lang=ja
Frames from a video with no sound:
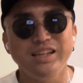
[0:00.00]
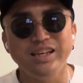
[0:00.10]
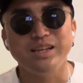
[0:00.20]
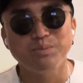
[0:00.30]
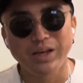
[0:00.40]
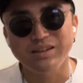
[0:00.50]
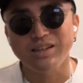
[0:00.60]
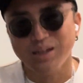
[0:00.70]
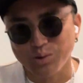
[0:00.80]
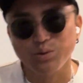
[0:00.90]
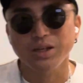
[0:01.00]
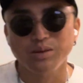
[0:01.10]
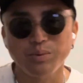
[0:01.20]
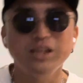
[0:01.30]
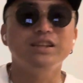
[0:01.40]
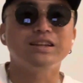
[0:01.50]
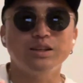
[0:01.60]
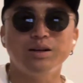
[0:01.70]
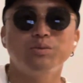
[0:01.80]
に便利なことは便利だっていうか